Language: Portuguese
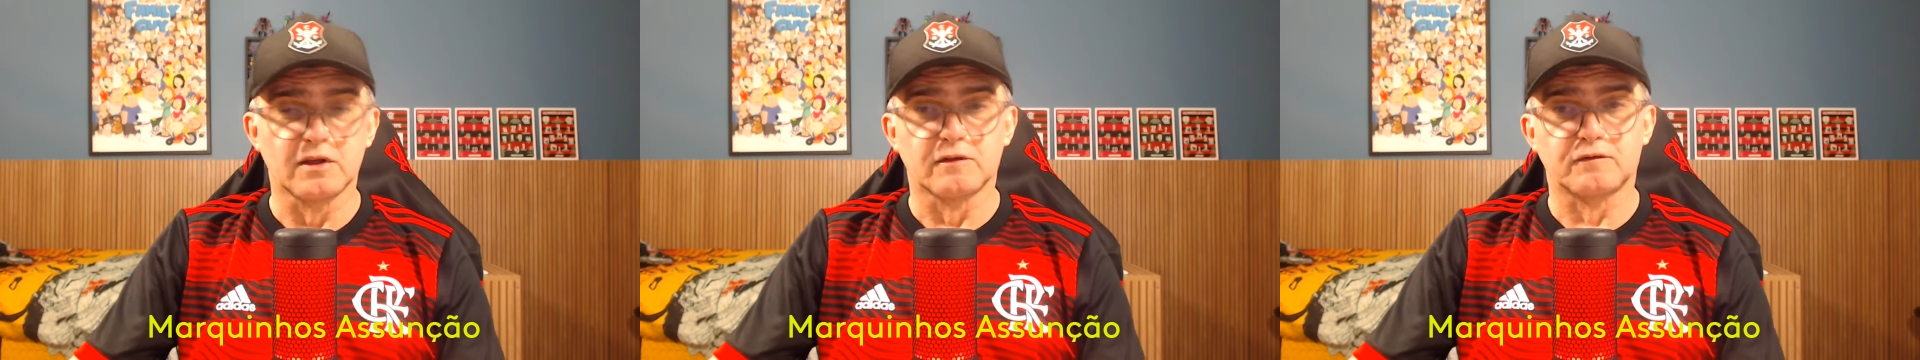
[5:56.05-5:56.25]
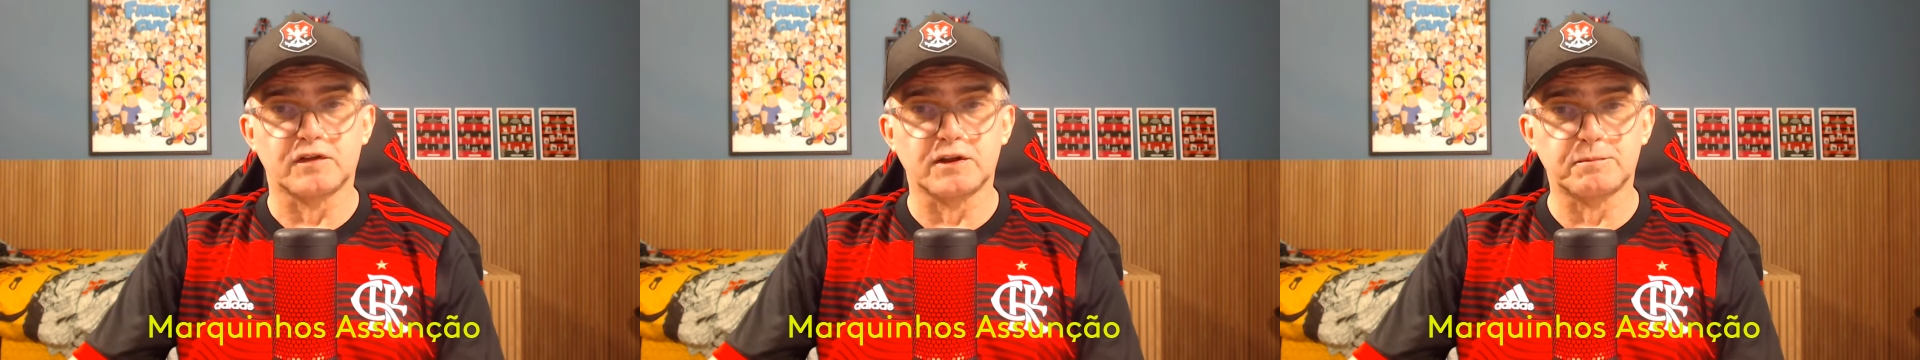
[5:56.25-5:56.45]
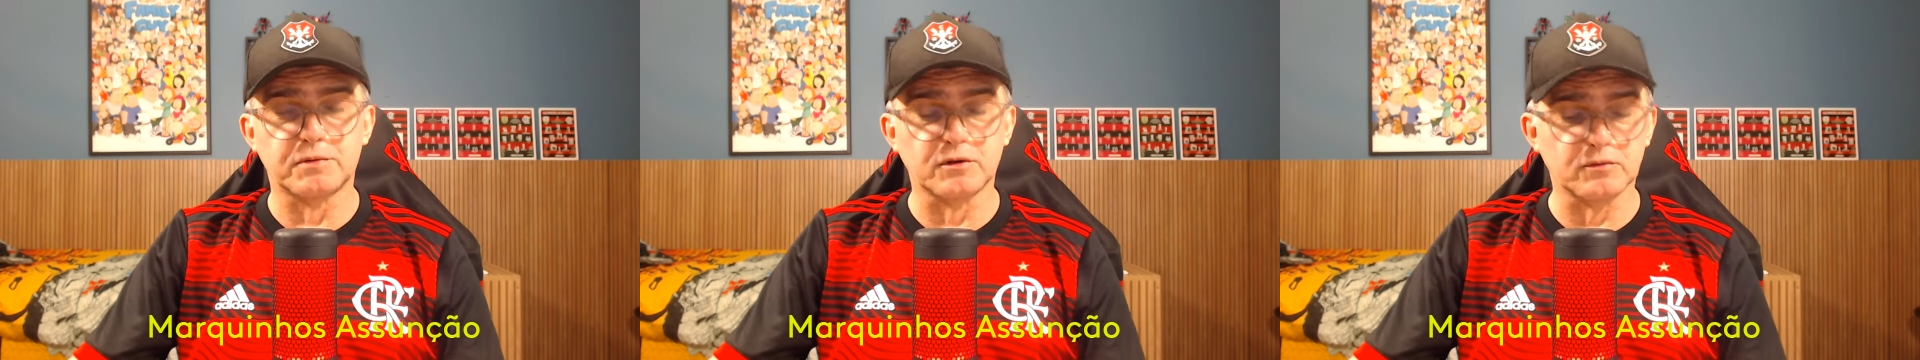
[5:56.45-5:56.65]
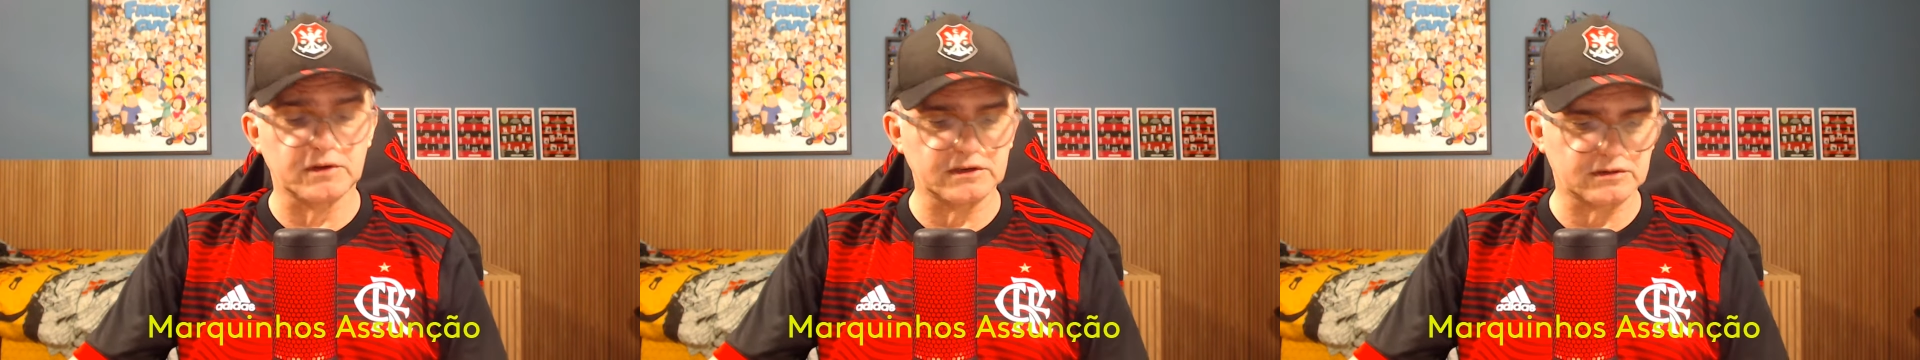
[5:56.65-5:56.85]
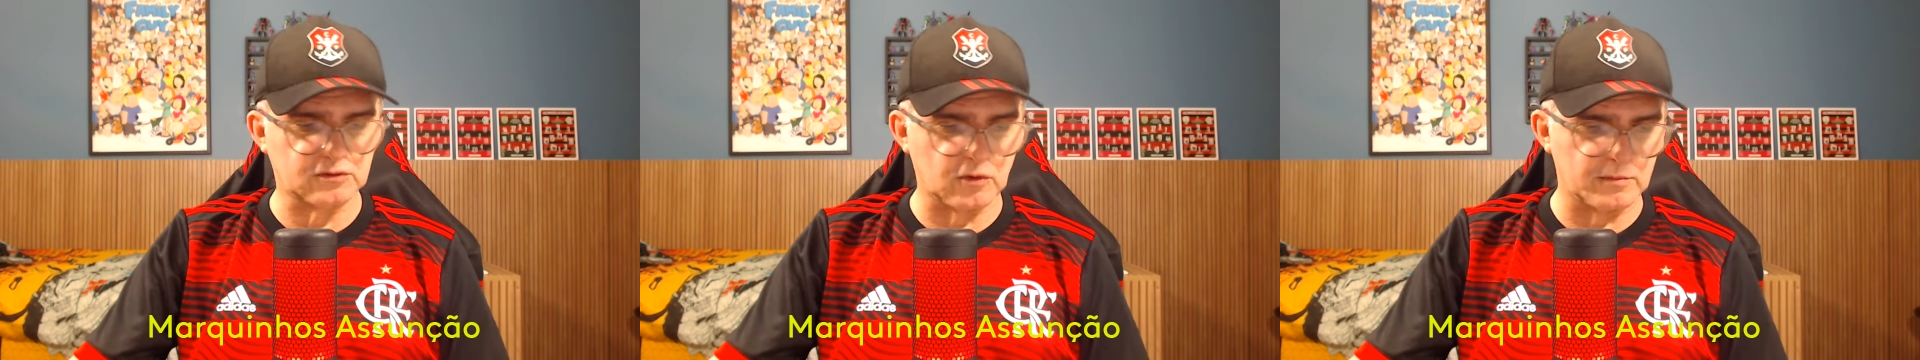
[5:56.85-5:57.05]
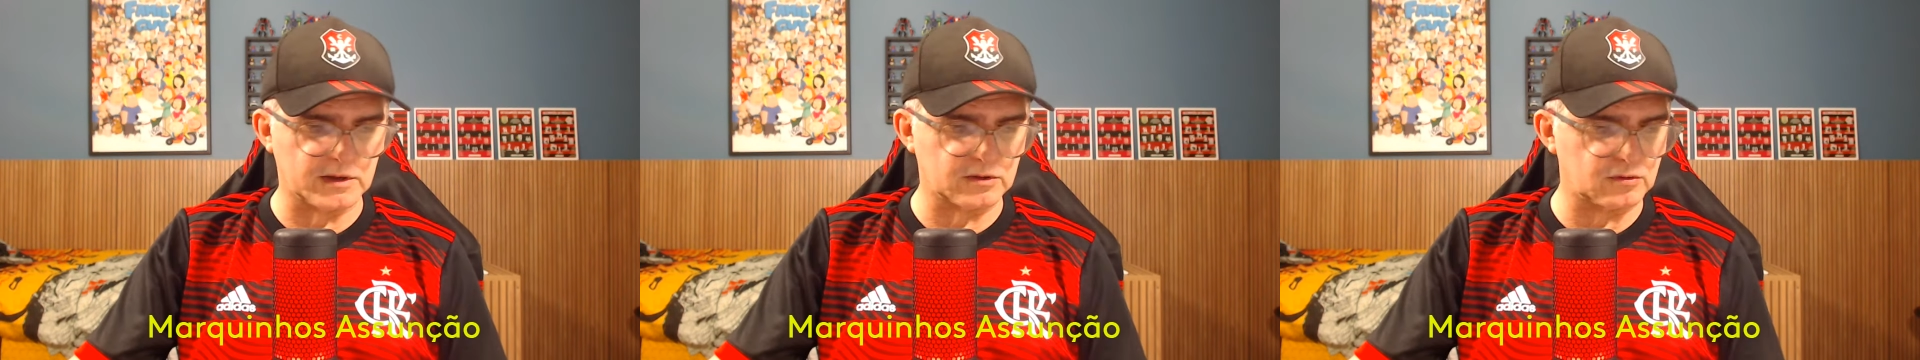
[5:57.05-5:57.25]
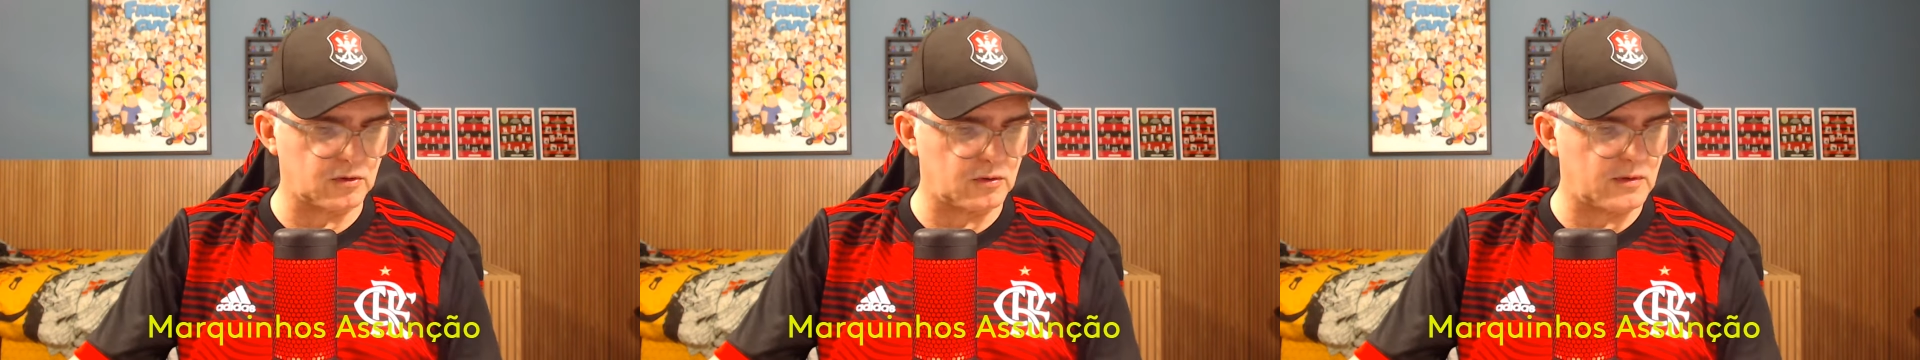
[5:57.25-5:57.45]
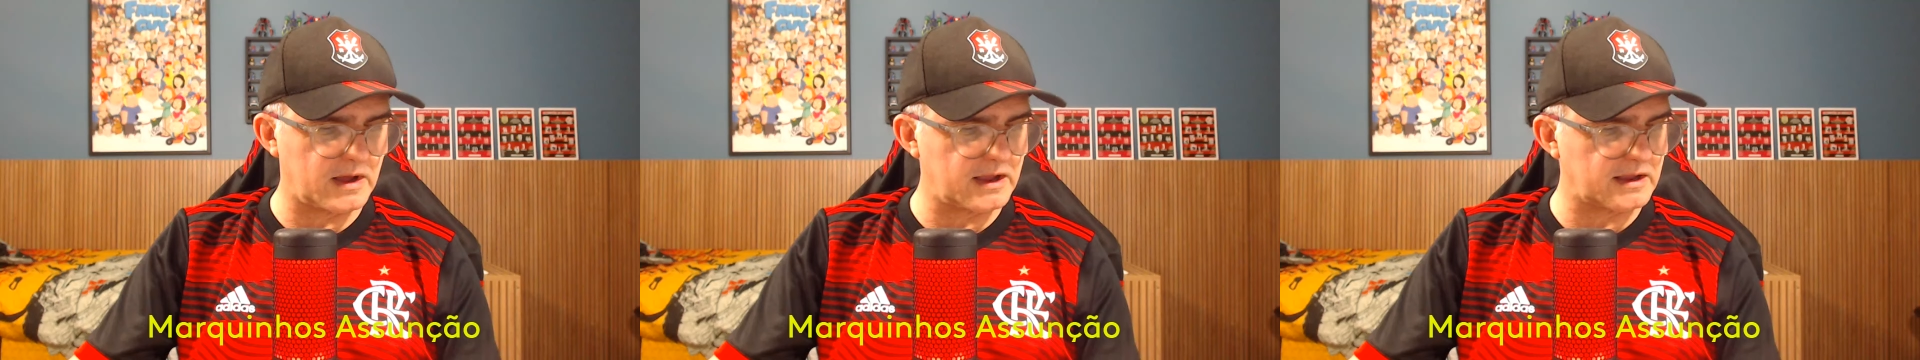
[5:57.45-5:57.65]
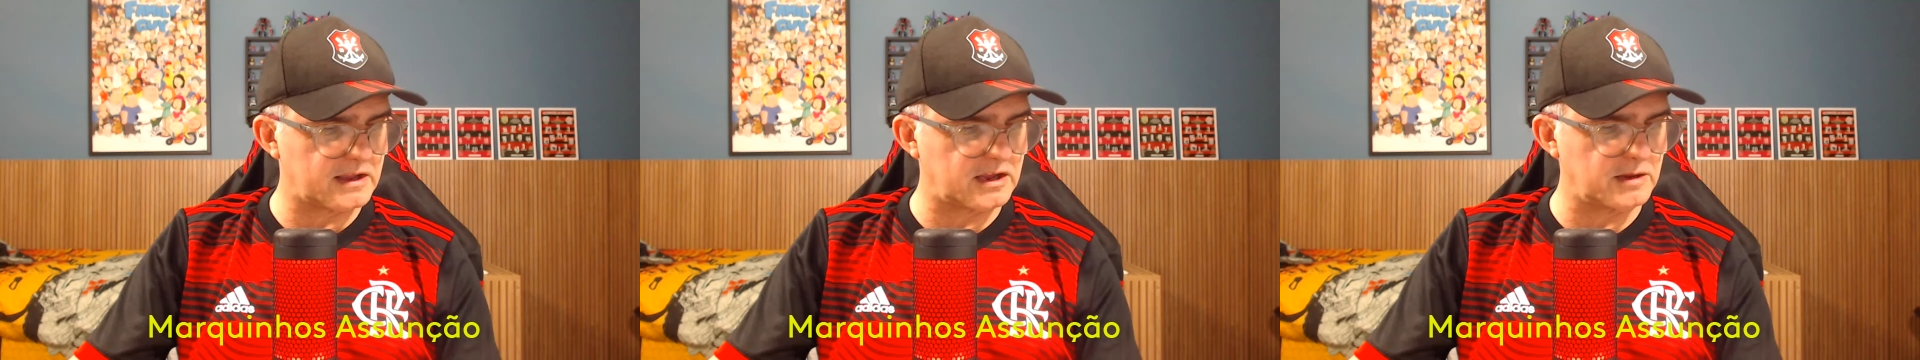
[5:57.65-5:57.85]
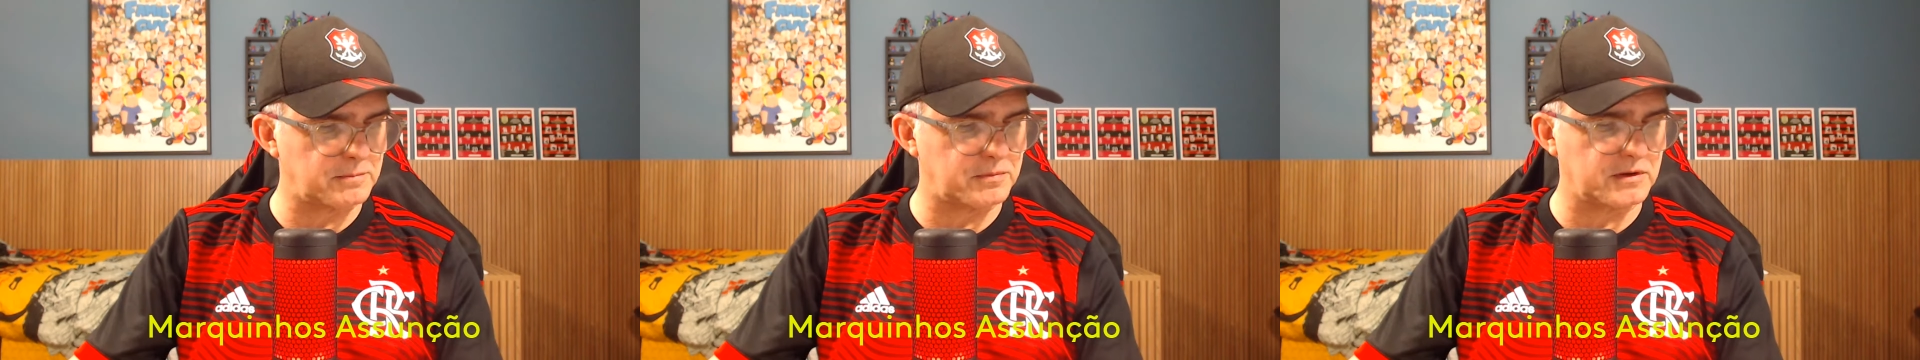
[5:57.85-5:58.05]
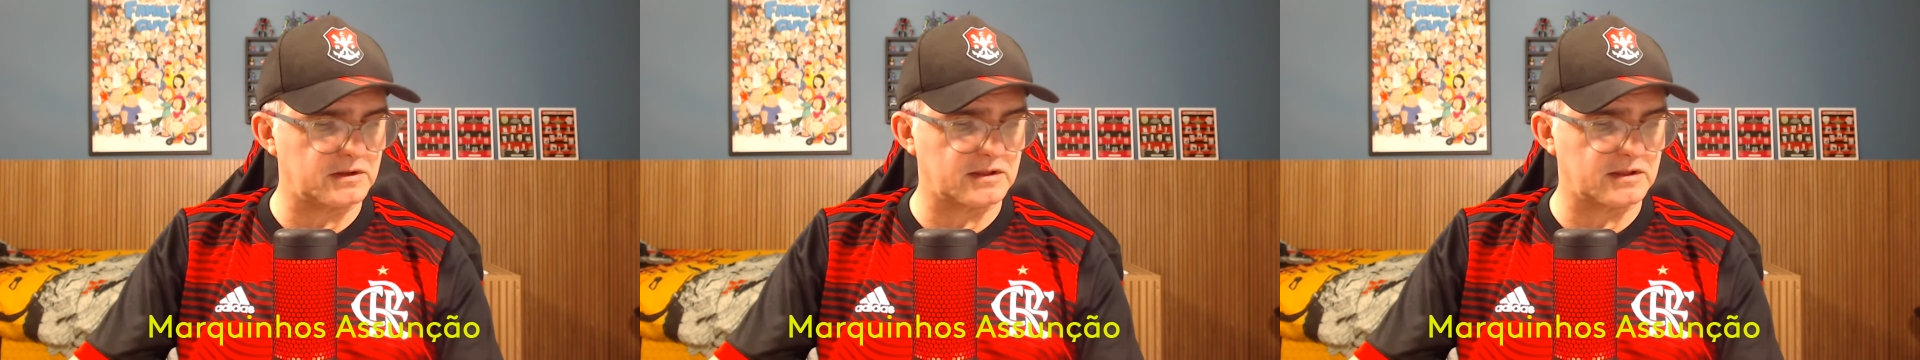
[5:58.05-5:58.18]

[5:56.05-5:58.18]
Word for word: Felipe Luiz comandou a equipe